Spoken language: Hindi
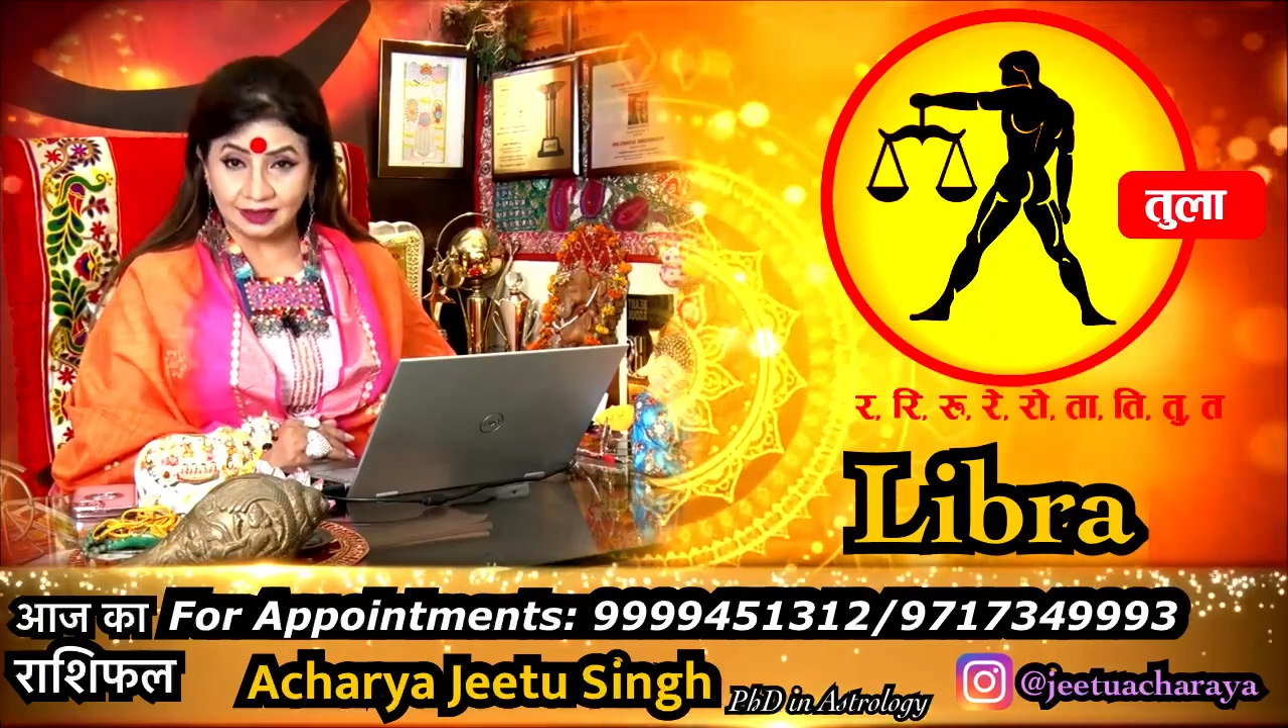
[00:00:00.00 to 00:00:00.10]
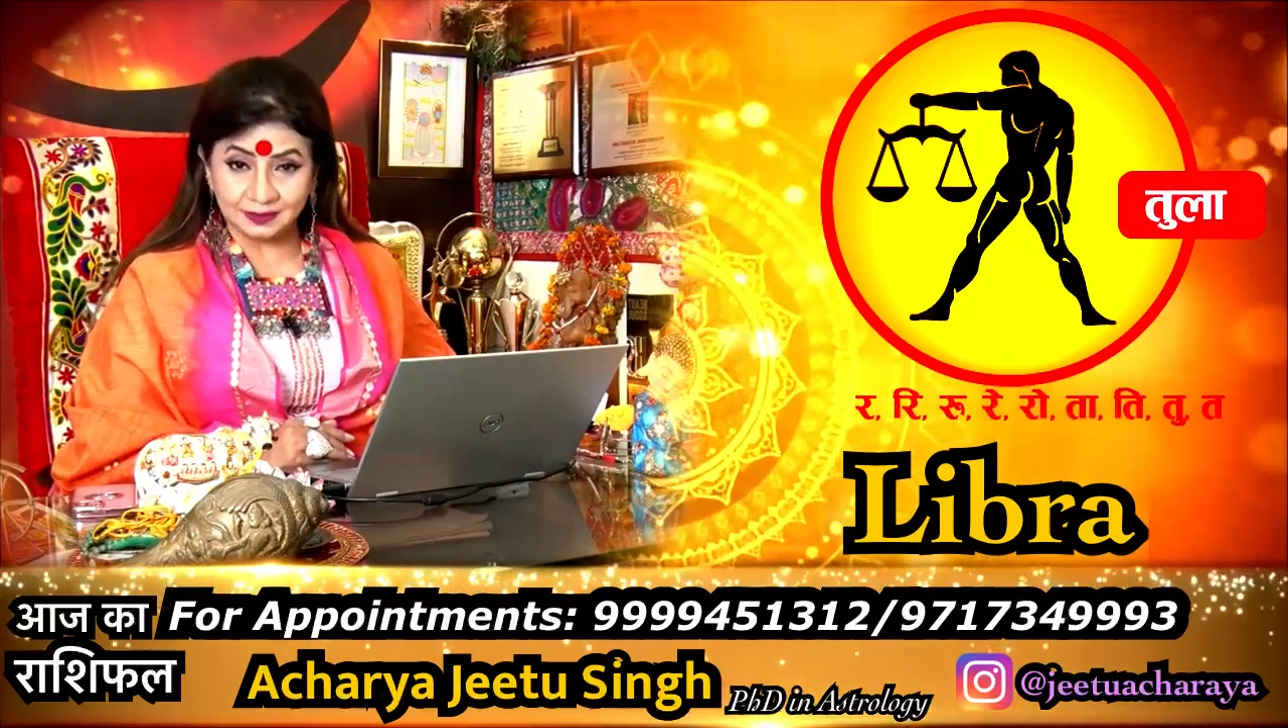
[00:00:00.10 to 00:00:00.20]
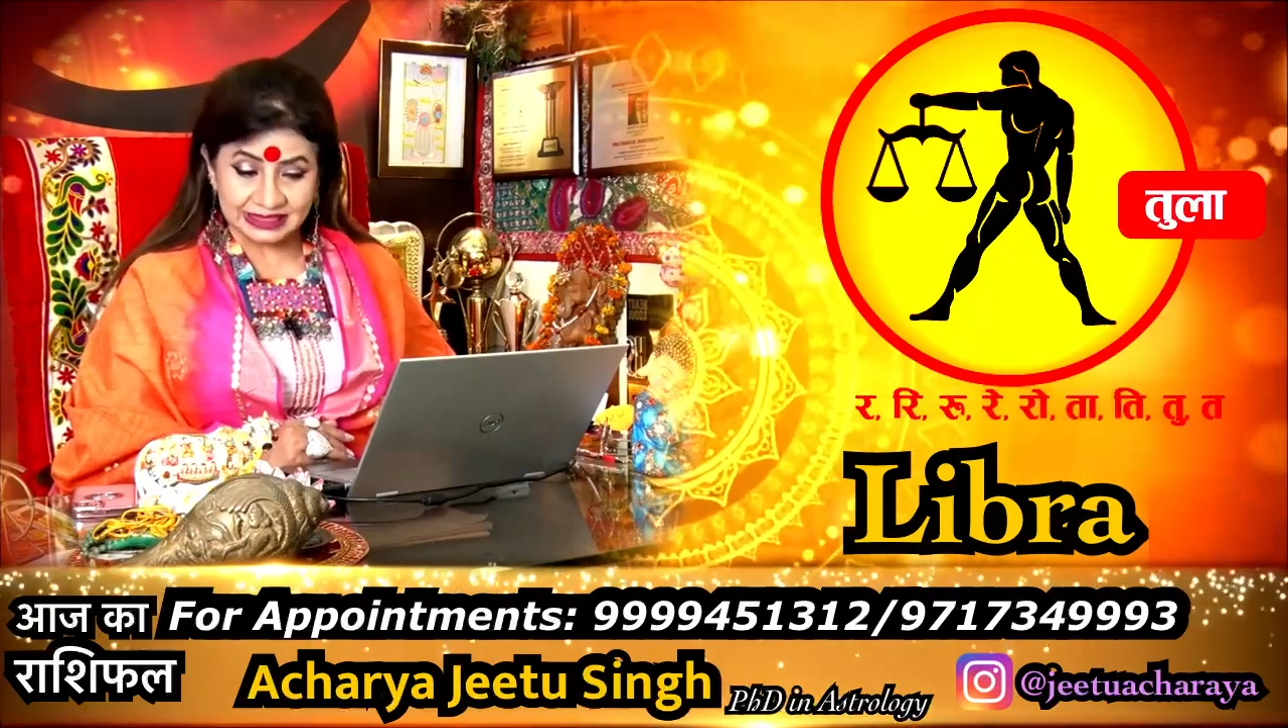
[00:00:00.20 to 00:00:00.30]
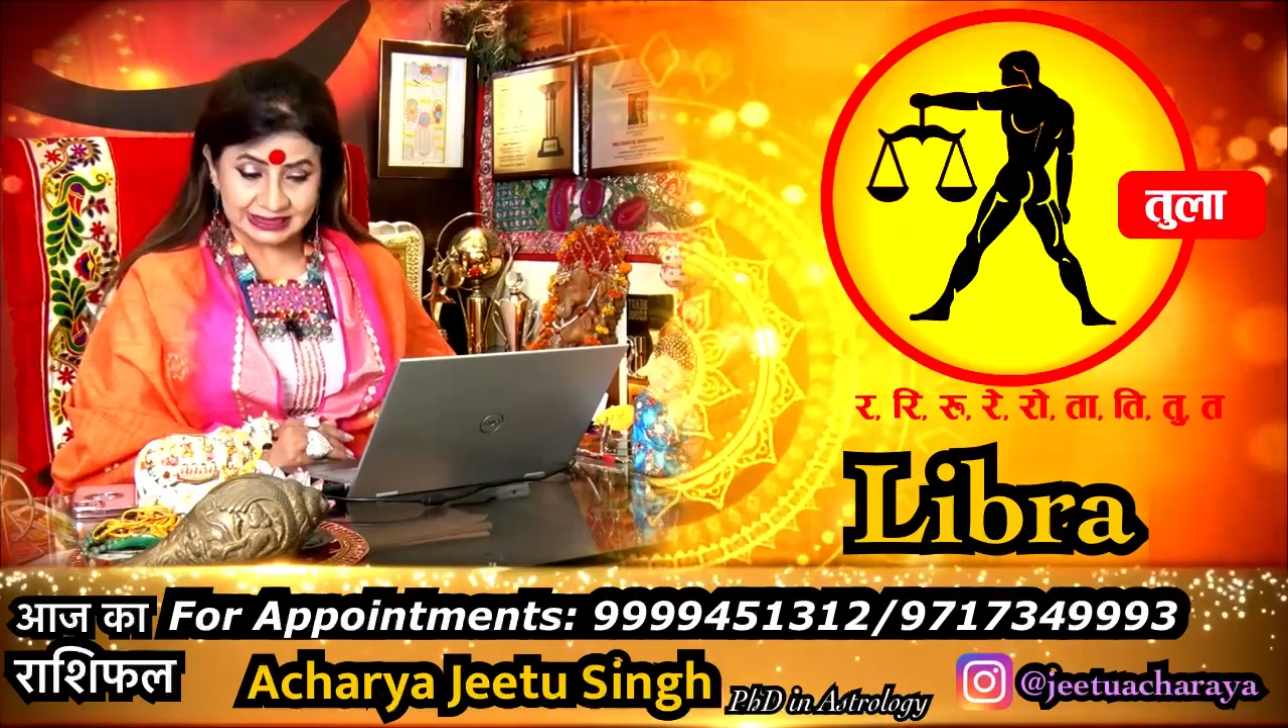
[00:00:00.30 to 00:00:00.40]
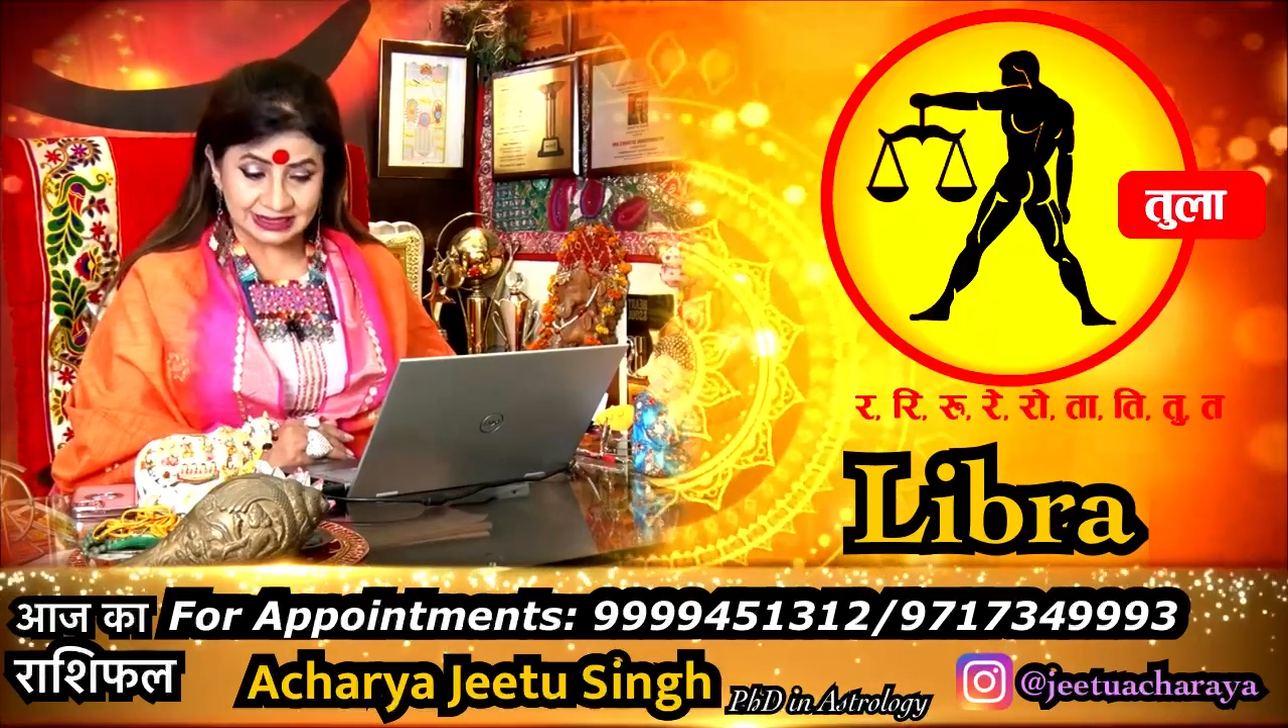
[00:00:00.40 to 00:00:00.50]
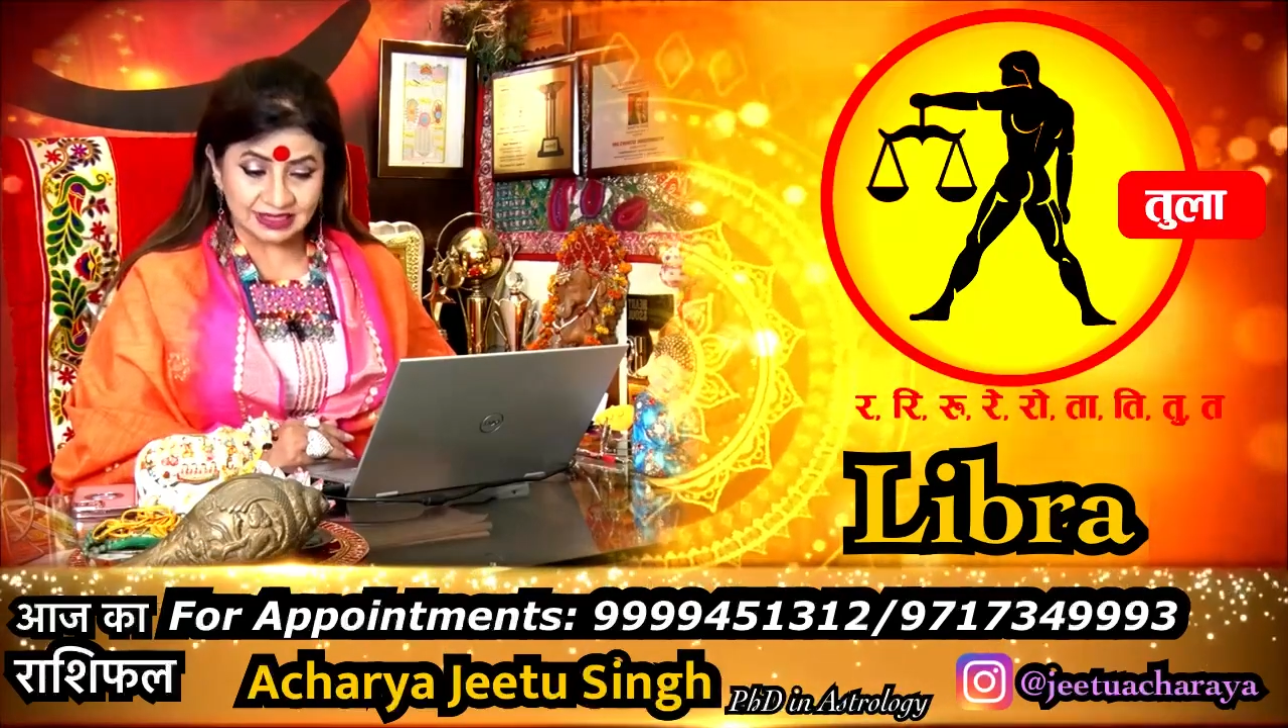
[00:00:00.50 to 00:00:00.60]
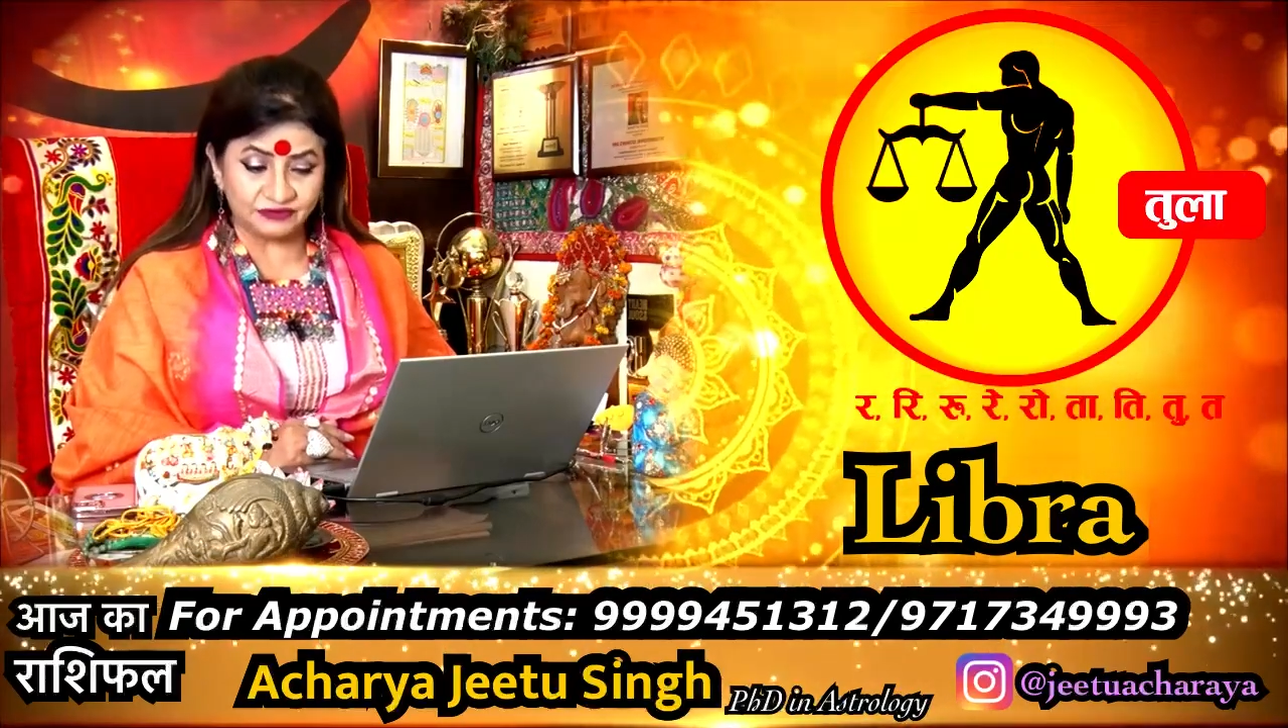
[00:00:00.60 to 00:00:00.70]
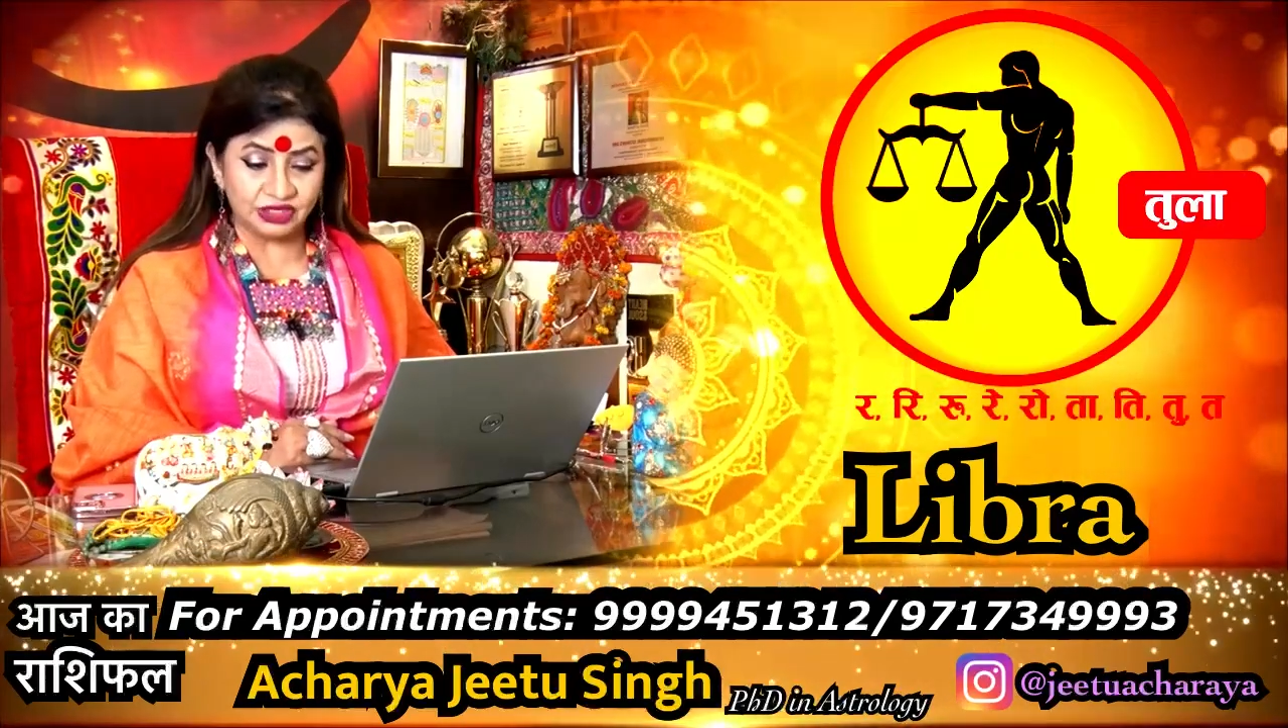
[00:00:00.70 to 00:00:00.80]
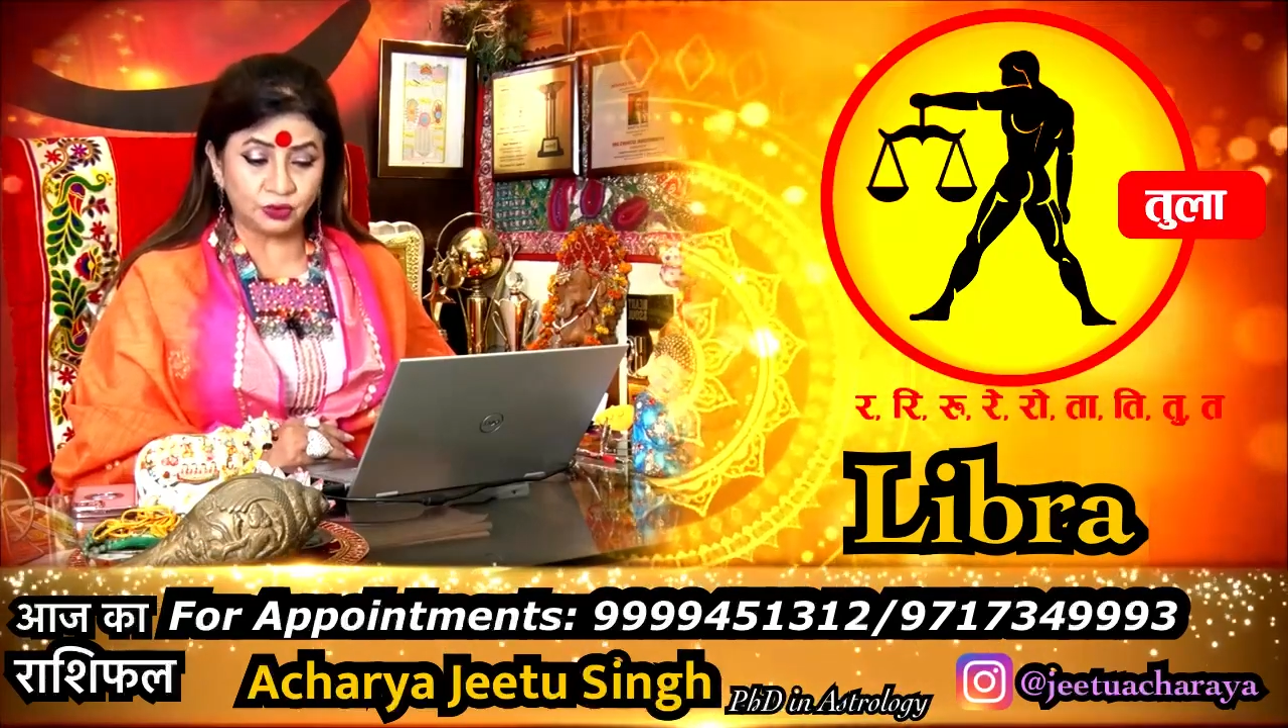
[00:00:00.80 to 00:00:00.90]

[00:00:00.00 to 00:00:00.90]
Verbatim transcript: आपके सफल